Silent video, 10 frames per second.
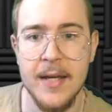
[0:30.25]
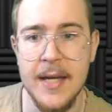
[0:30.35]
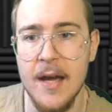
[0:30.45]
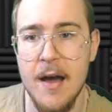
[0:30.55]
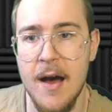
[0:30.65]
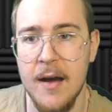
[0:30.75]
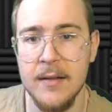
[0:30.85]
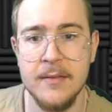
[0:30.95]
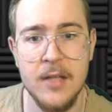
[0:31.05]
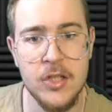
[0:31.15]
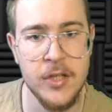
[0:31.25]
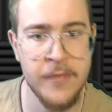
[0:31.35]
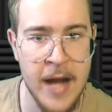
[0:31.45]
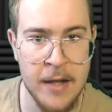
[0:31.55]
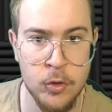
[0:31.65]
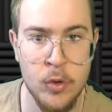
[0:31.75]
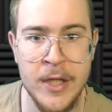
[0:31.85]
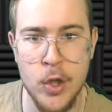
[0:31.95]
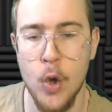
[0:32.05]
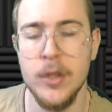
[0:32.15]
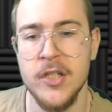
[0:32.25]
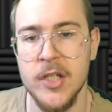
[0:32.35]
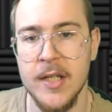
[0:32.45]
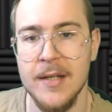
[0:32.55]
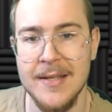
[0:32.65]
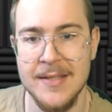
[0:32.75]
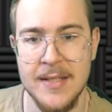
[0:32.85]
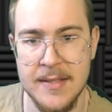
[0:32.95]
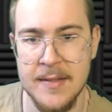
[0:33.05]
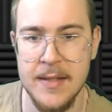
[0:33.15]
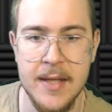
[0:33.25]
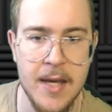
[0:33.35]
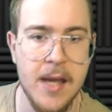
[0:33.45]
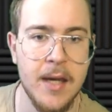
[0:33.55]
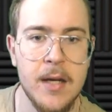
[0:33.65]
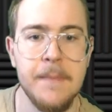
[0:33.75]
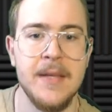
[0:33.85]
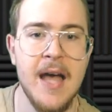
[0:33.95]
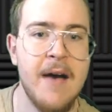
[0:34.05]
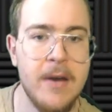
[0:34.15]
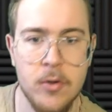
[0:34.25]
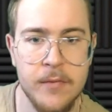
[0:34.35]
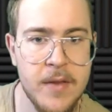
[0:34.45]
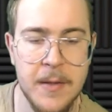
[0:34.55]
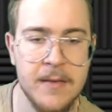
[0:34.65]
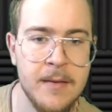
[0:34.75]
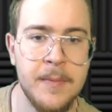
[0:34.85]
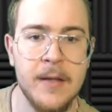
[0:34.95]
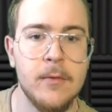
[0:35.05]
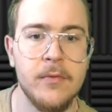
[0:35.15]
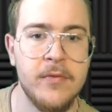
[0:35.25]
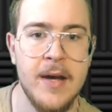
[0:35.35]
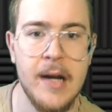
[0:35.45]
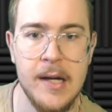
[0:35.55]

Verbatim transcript: che ha decifrato i codici nazisti che criptavano ovviamente per non far